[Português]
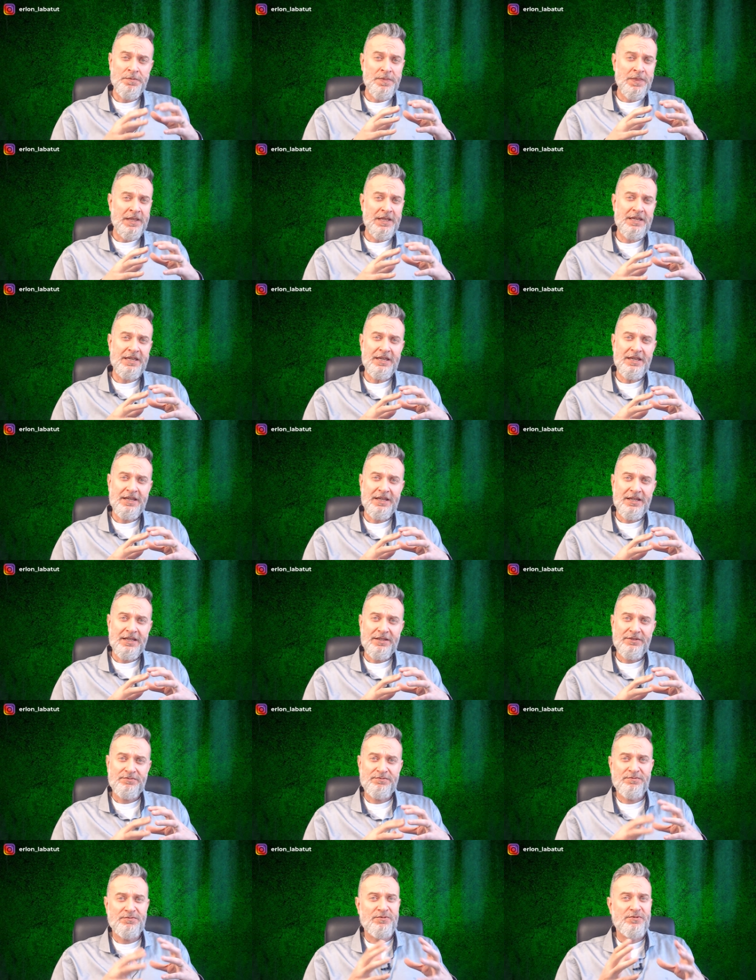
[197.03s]
e
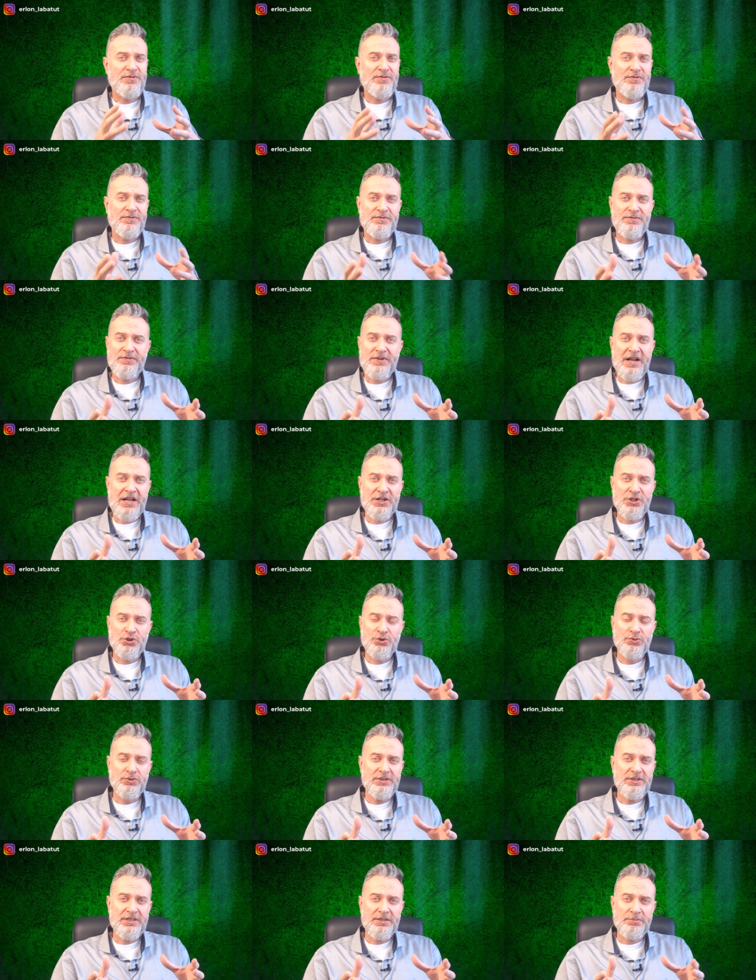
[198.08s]

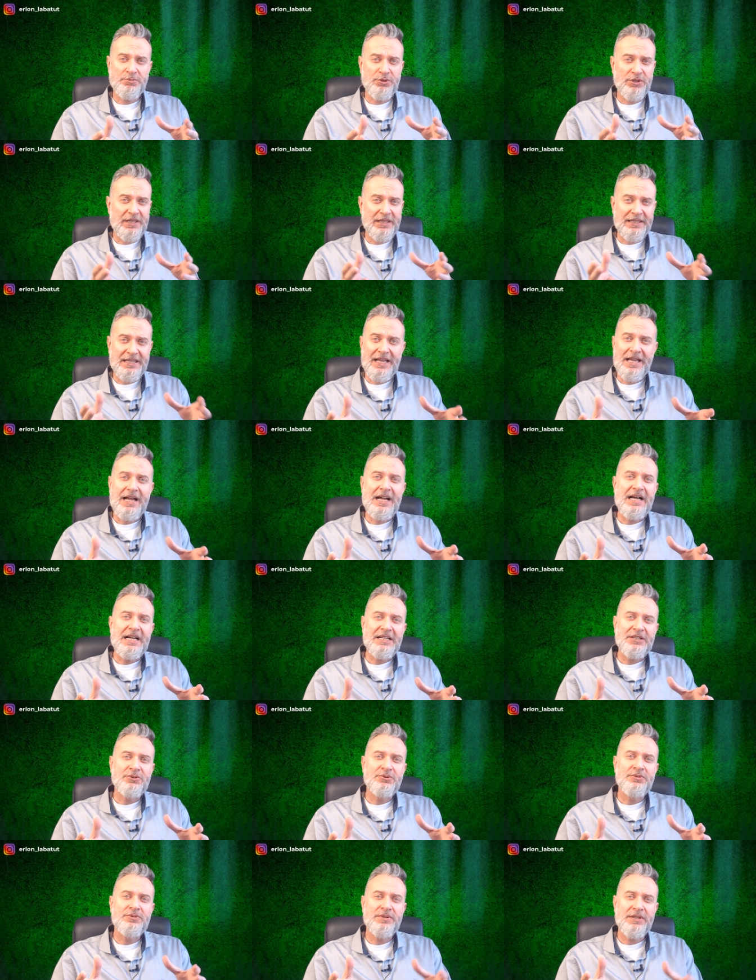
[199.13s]
ajusta porque está
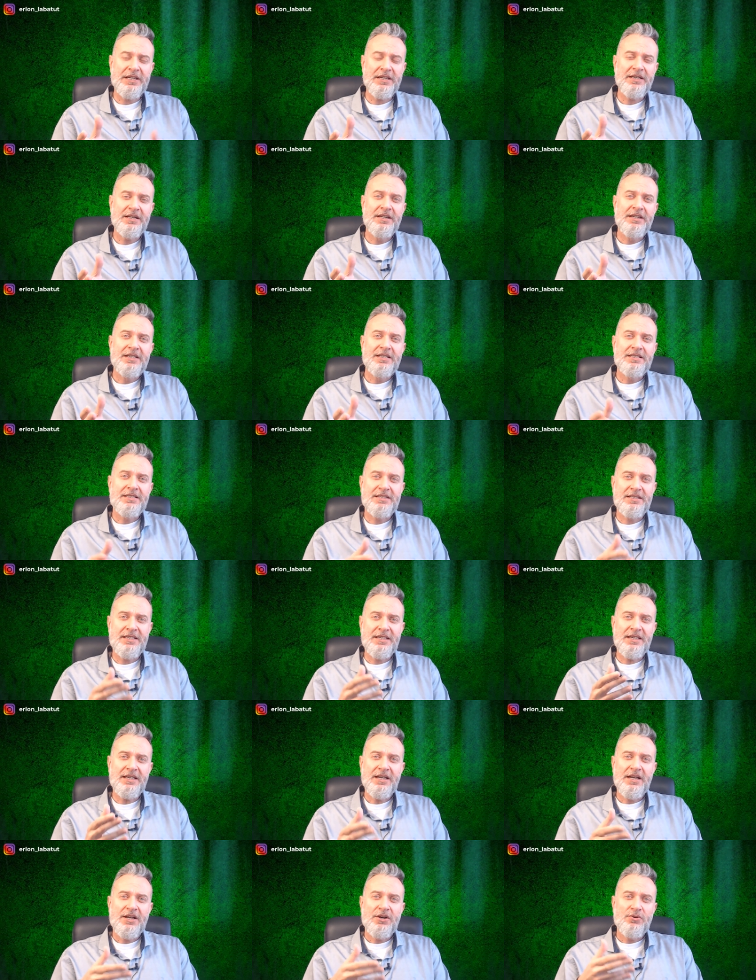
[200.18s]
errado, né?
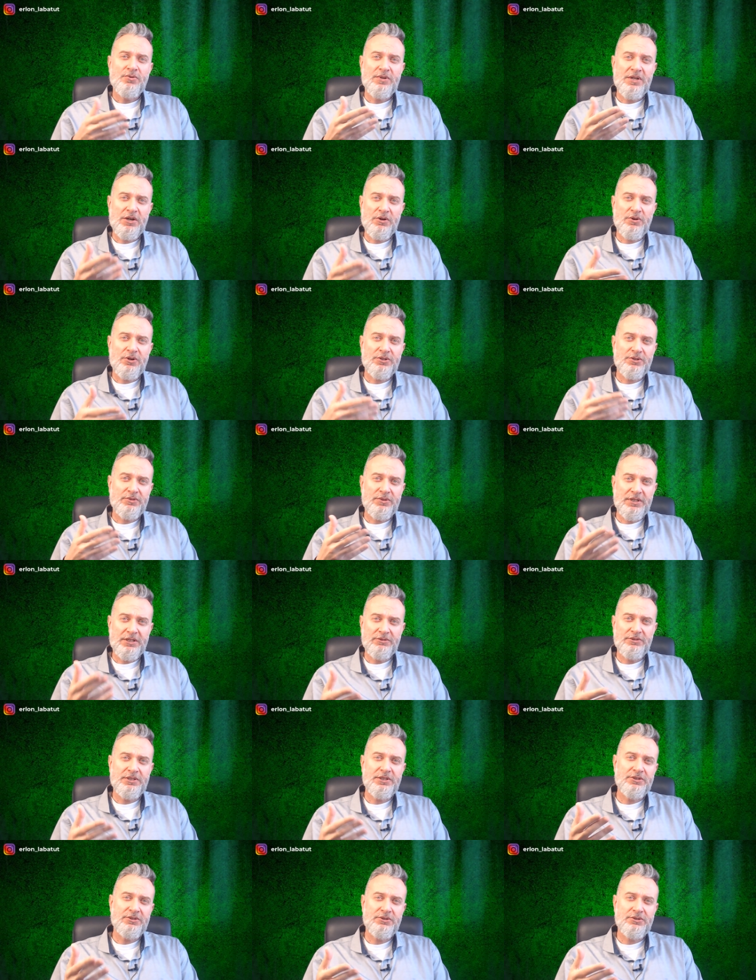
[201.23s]
Se o negócio não
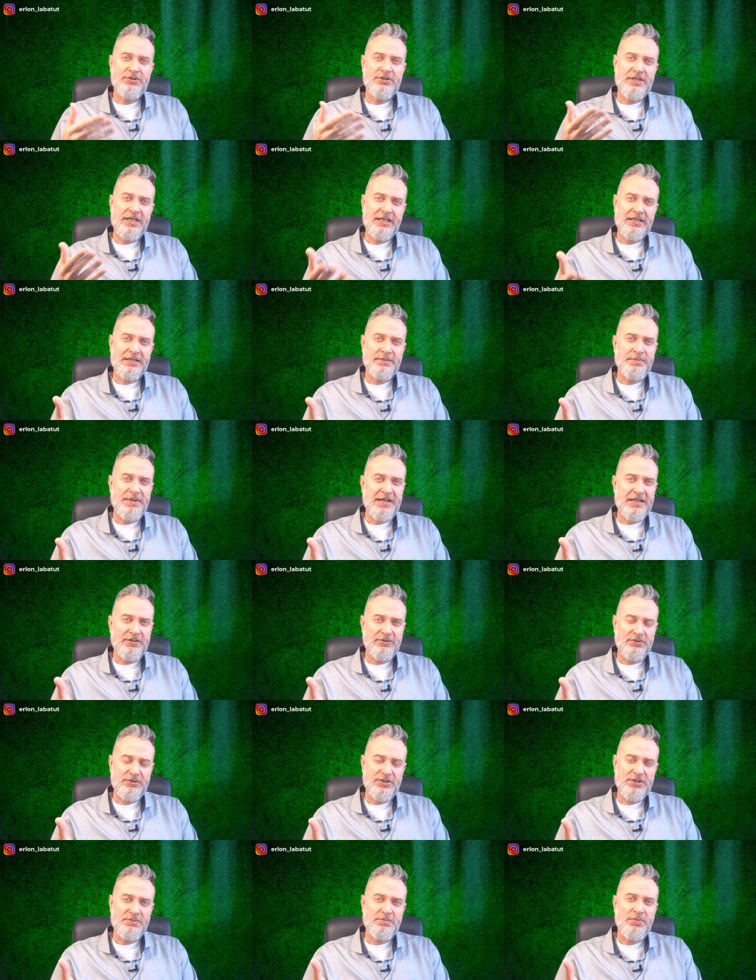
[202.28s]
se sustenta
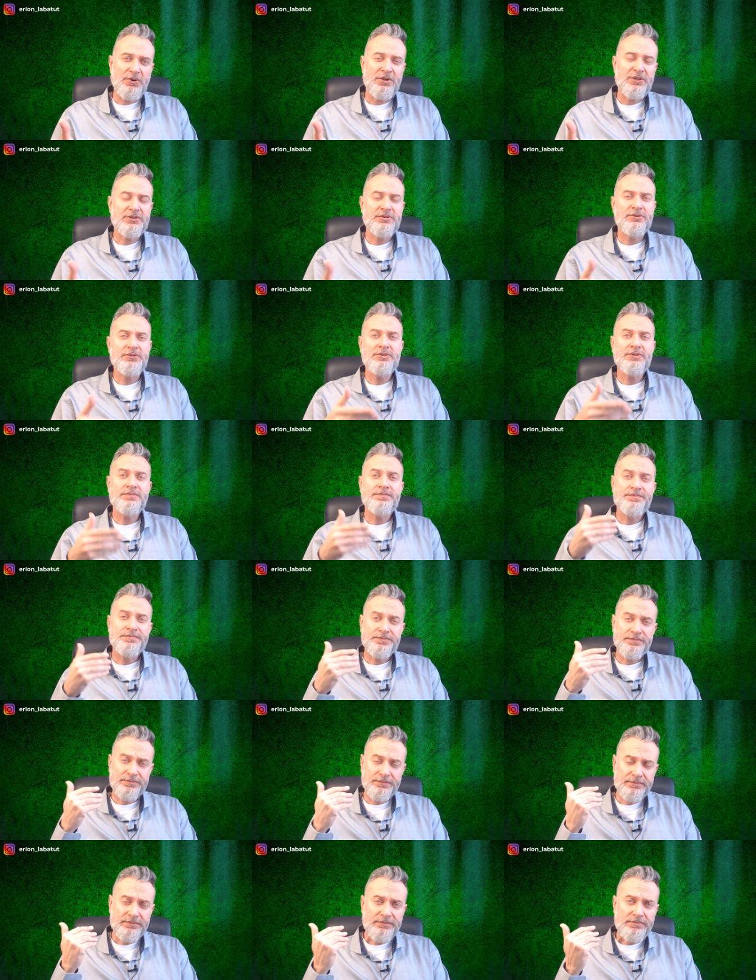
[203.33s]
pagando os impostos,
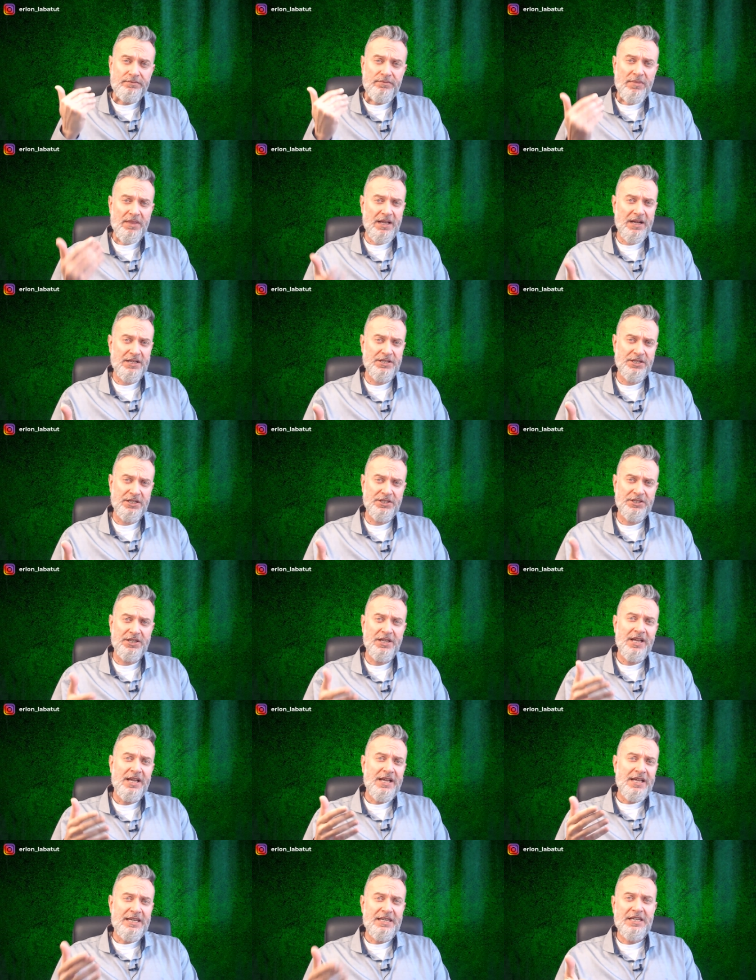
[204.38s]
a gente
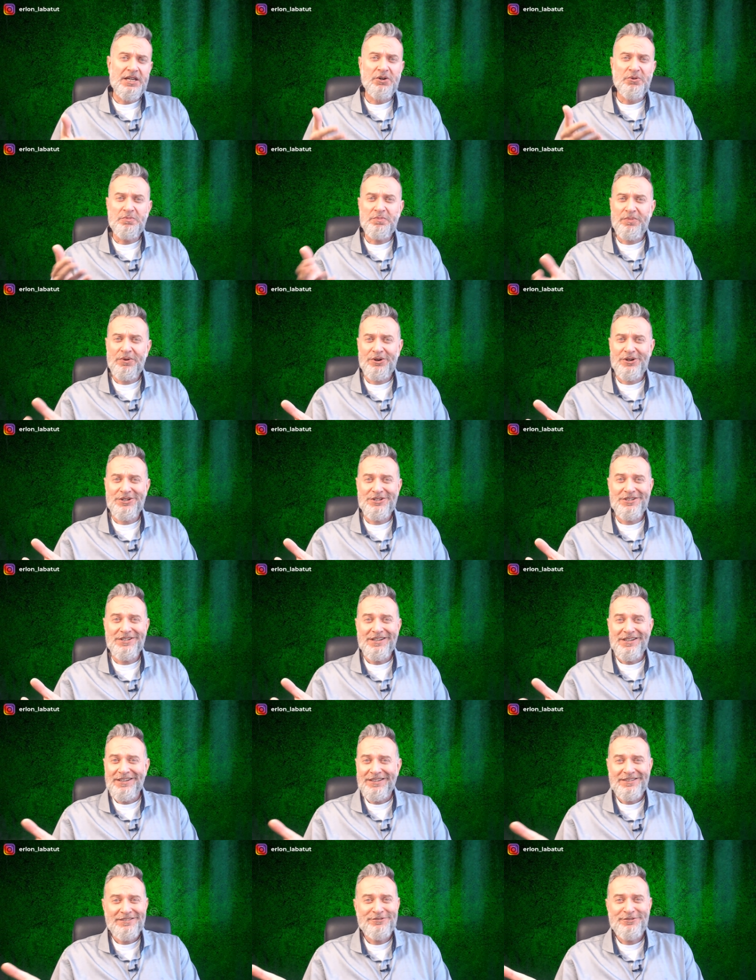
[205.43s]
não pode
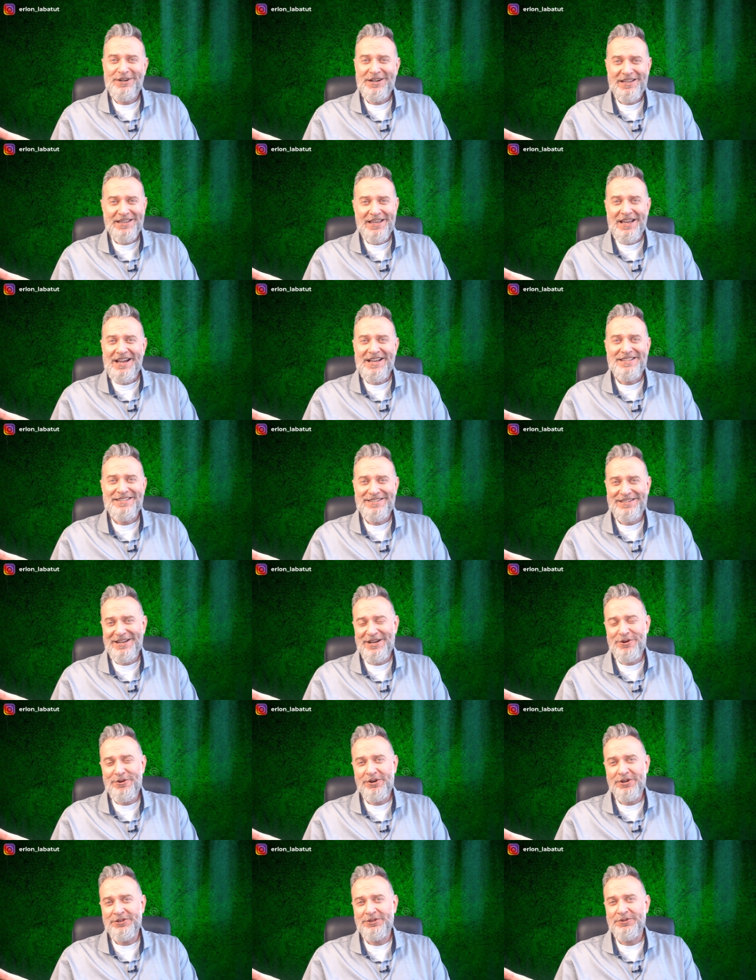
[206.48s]
franquear esse
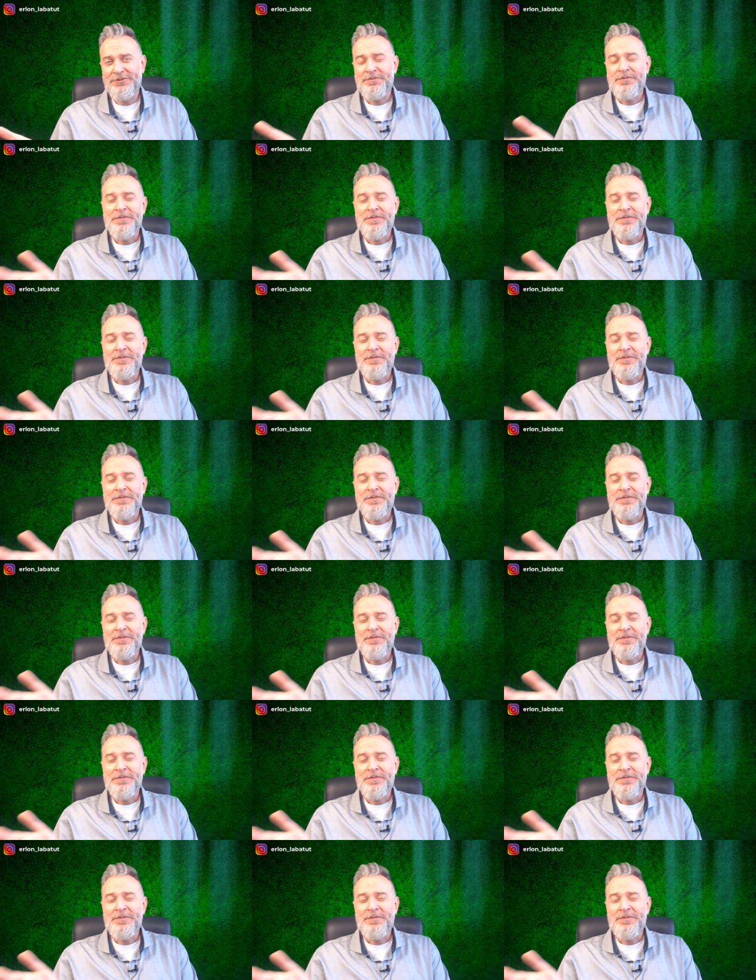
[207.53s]
negócio.